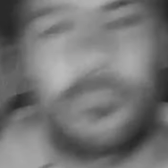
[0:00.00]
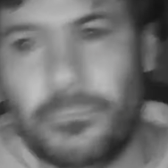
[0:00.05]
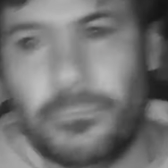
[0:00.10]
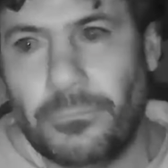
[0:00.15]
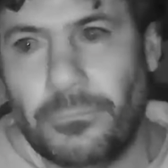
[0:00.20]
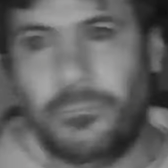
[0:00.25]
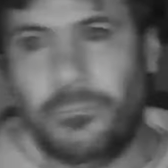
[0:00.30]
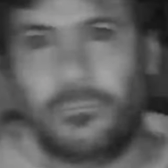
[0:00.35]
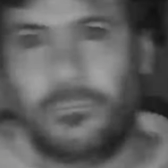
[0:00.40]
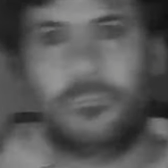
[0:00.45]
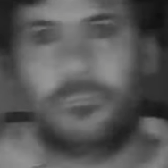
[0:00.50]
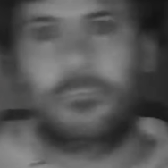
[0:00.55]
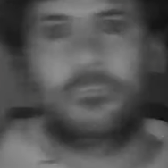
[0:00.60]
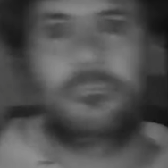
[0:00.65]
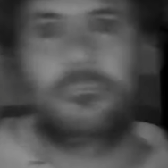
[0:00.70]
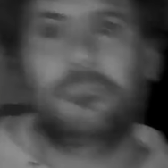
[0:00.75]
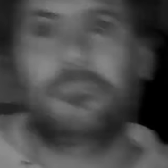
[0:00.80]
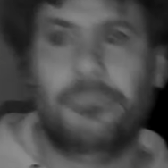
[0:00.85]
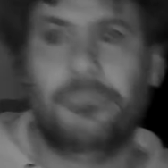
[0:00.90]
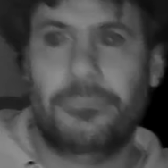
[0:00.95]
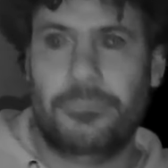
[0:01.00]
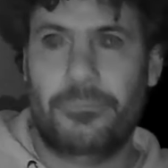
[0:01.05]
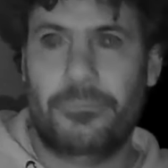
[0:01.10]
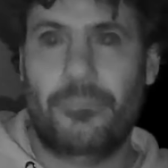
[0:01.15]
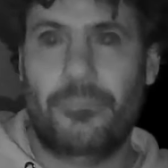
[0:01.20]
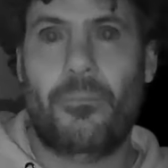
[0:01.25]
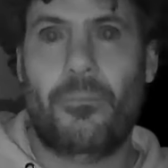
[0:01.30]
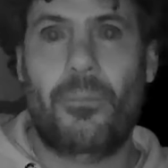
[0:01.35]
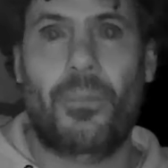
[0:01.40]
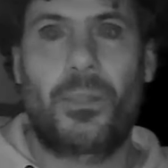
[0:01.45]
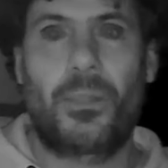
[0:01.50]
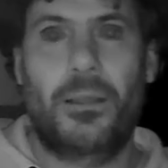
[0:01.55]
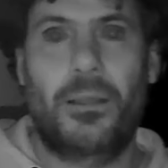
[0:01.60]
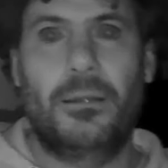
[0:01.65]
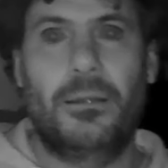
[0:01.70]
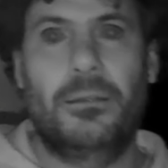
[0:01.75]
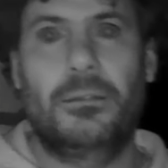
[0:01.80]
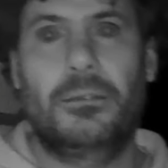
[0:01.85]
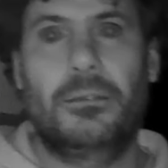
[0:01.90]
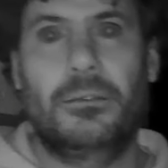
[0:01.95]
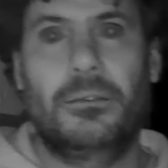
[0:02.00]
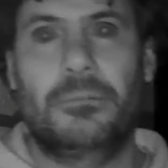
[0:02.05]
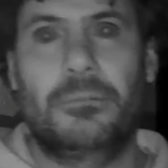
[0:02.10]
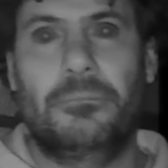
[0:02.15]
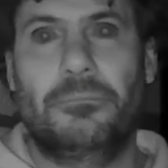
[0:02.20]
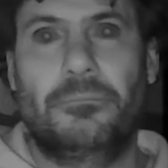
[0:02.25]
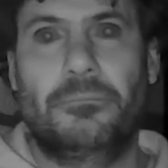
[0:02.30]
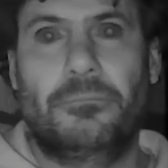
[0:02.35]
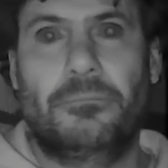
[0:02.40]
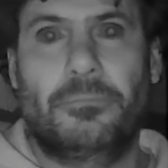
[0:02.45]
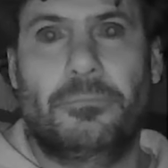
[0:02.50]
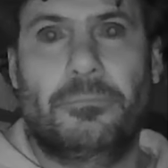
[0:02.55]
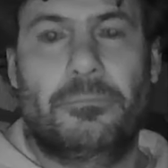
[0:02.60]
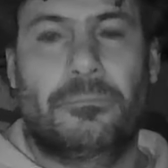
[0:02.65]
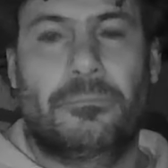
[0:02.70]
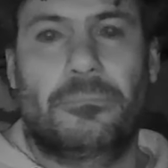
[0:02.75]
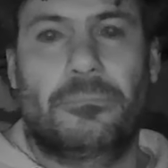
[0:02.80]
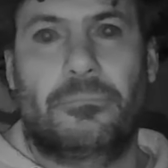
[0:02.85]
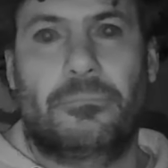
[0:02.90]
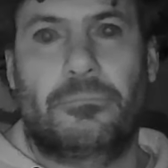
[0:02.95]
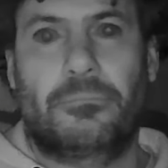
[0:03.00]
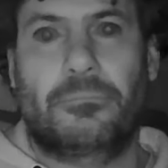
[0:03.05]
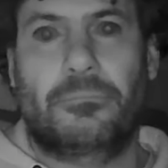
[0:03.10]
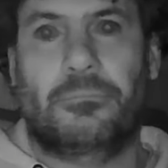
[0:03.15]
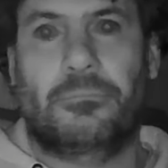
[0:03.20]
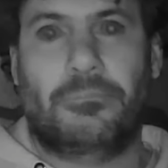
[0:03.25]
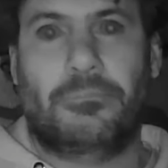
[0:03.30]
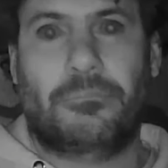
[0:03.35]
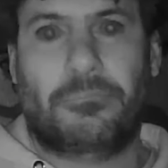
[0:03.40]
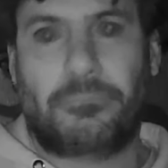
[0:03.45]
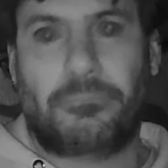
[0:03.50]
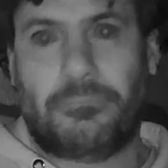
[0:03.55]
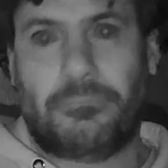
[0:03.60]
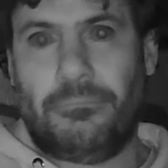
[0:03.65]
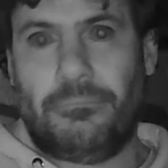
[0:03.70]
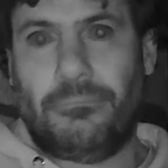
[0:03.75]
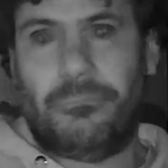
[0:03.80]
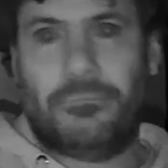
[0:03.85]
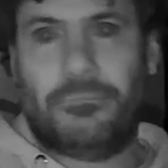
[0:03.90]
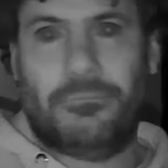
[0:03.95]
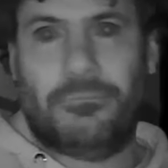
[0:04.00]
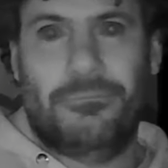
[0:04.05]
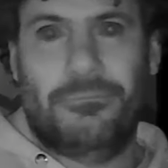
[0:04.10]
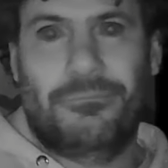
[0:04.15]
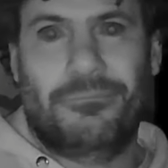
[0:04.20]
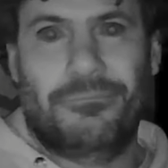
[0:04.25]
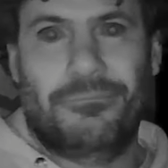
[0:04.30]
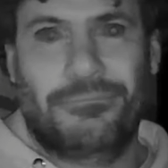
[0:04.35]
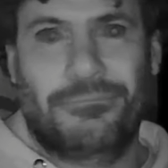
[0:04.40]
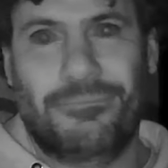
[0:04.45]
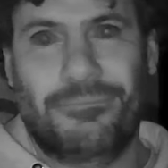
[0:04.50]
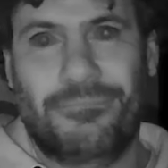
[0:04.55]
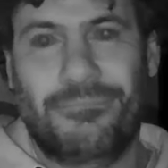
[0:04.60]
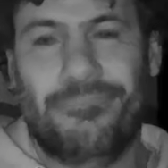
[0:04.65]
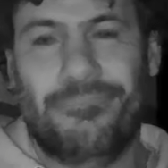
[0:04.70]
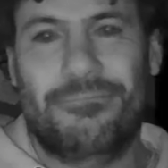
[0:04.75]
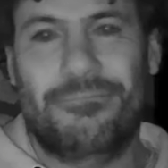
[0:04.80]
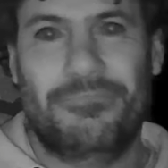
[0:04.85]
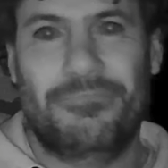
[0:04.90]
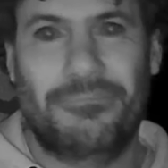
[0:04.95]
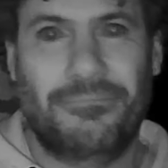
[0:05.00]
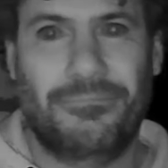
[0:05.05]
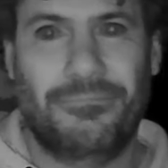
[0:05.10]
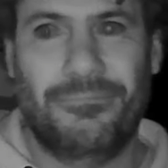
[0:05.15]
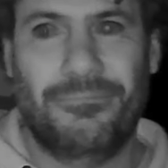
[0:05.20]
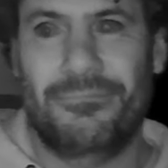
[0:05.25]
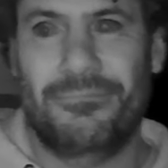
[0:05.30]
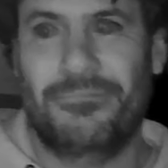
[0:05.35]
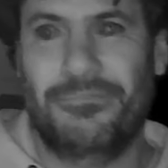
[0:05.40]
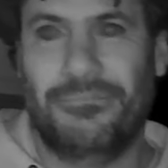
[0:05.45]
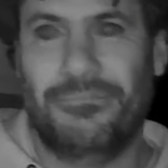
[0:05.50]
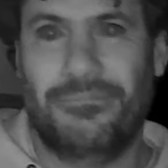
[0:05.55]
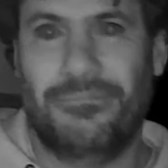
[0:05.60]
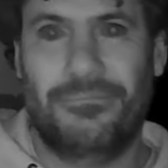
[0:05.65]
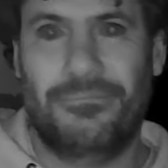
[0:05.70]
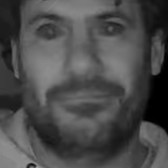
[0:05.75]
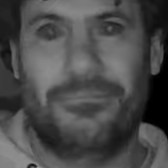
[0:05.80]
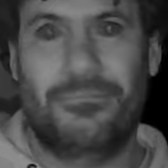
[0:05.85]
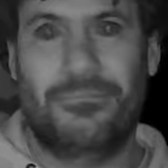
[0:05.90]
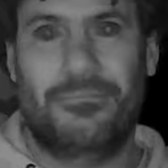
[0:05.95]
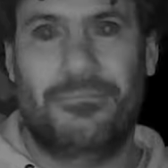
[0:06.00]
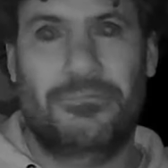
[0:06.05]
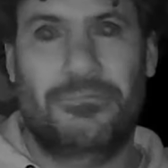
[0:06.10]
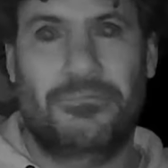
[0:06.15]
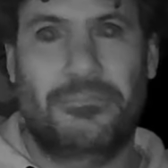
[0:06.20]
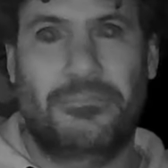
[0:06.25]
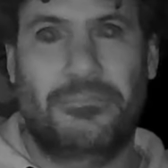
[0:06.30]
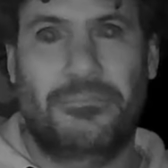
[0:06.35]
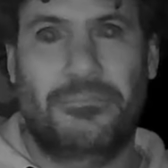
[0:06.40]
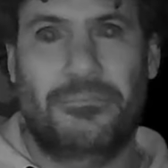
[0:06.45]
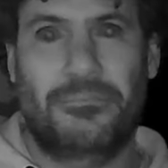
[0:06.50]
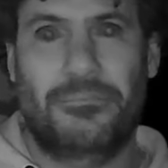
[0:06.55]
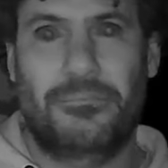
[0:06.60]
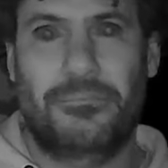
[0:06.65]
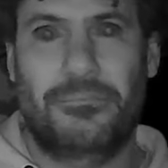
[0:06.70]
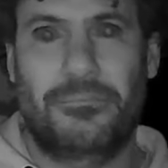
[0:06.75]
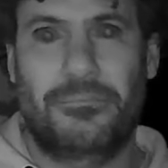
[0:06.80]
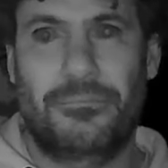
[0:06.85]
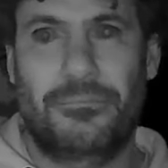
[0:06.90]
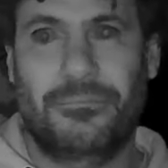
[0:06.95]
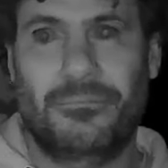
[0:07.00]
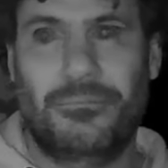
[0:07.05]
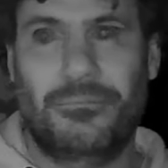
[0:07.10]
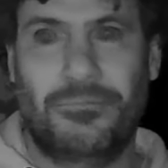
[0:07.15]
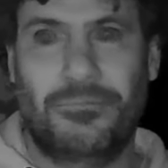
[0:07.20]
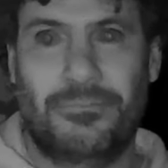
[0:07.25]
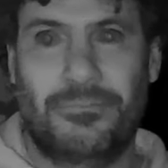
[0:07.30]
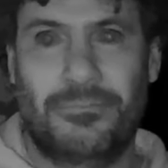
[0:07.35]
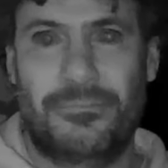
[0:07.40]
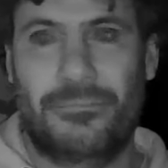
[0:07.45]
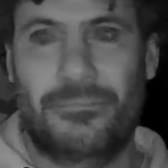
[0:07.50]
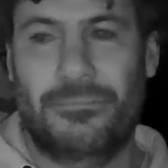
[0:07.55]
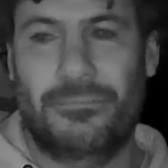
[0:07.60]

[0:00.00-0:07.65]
y, por ejemplo, mi hija que le sacó dos cabecitas, pues se le ve un poquito la frente, con lo cual eh, yo